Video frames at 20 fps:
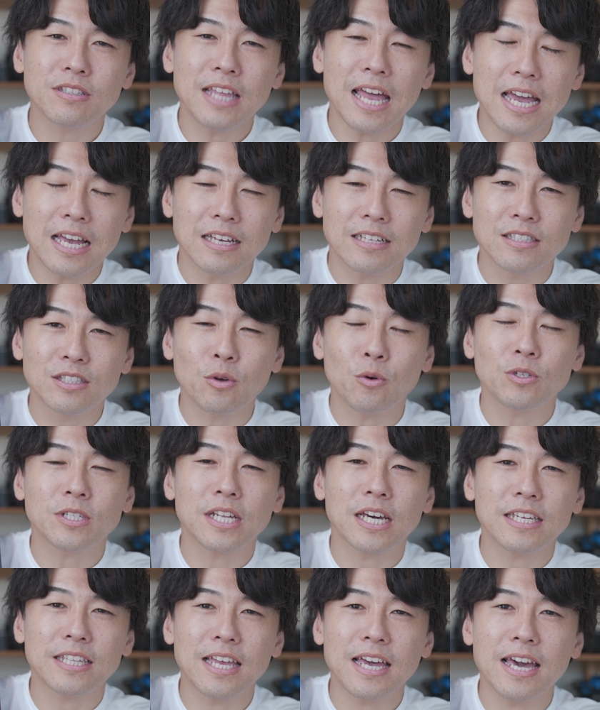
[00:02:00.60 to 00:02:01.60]
10搭
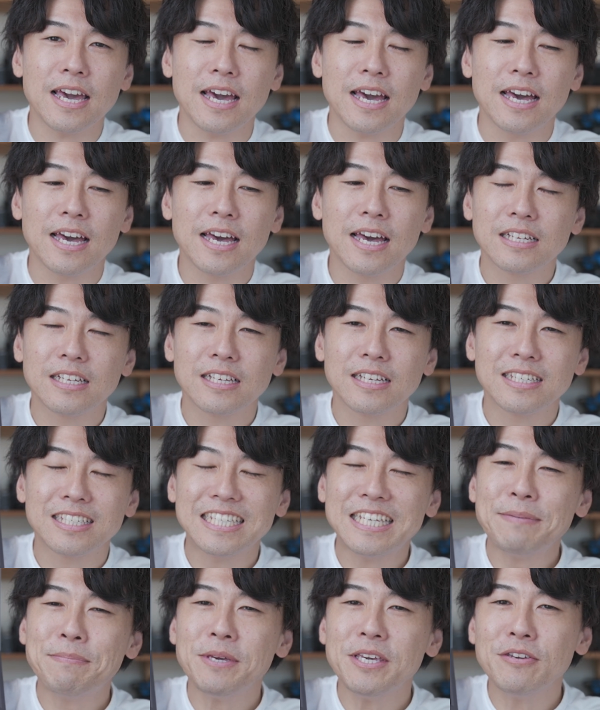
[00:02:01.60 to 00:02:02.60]
載で
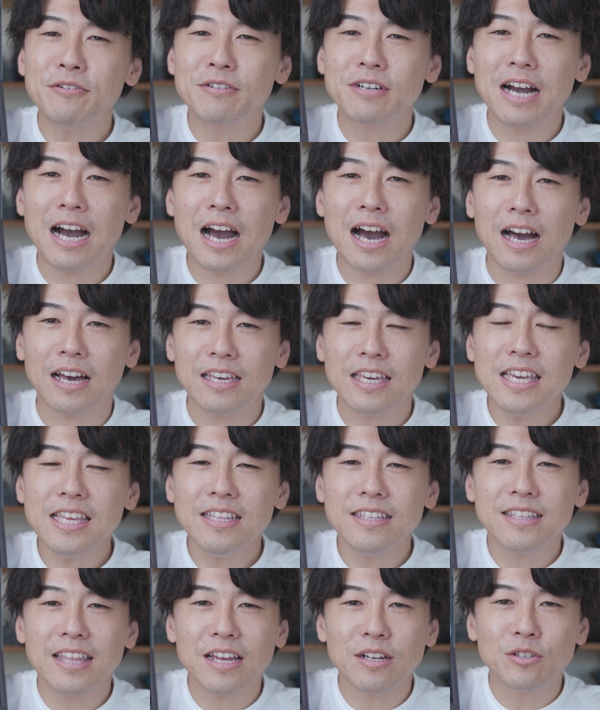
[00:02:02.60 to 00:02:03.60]
CPU が
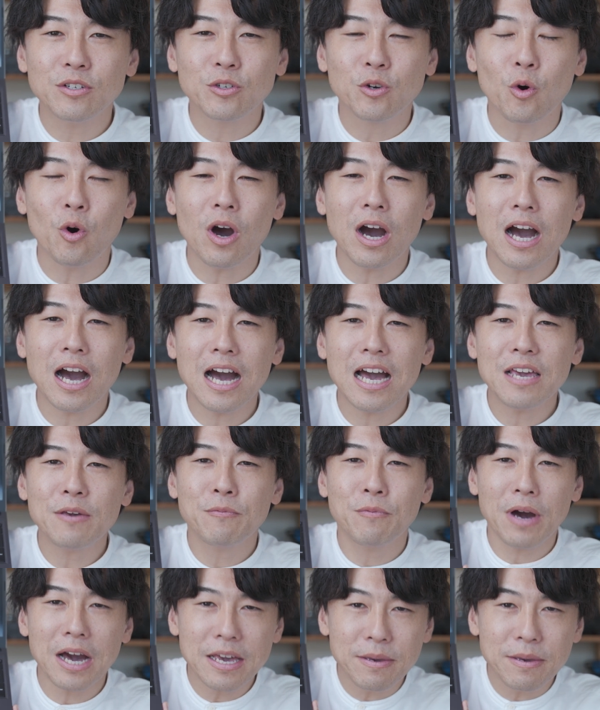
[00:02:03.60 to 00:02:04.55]
Intel Core